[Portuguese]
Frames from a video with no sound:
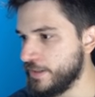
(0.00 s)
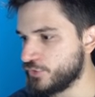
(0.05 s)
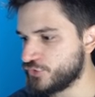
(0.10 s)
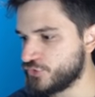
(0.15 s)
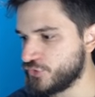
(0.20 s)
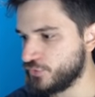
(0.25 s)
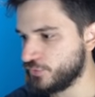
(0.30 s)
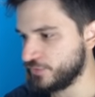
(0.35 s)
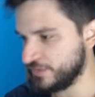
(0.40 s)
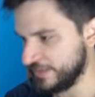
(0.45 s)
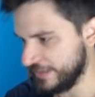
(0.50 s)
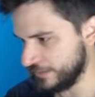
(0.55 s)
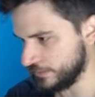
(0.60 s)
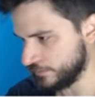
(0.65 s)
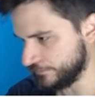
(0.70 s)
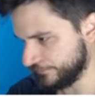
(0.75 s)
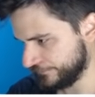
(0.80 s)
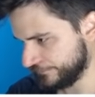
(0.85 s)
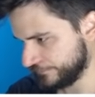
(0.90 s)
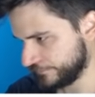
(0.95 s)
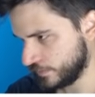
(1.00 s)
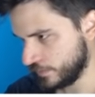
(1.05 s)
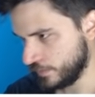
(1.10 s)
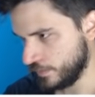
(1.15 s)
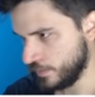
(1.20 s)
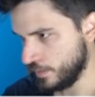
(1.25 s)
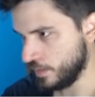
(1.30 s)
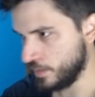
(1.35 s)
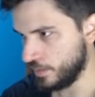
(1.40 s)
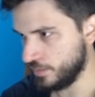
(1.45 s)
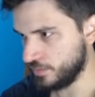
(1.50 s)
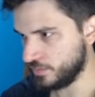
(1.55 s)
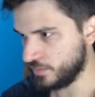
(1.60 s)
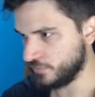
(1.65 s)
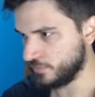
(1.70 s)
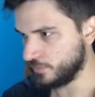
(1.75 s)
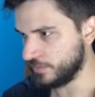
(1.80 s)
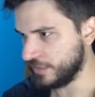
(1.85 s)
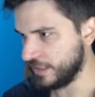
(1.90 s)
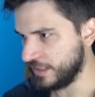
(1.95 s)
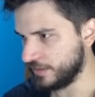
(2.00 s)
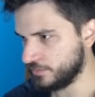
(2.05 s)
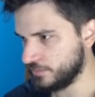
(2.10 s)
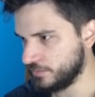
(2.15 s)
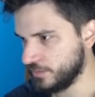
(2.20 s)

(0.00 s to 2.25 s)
eu sou Nutella. Então vamos lá.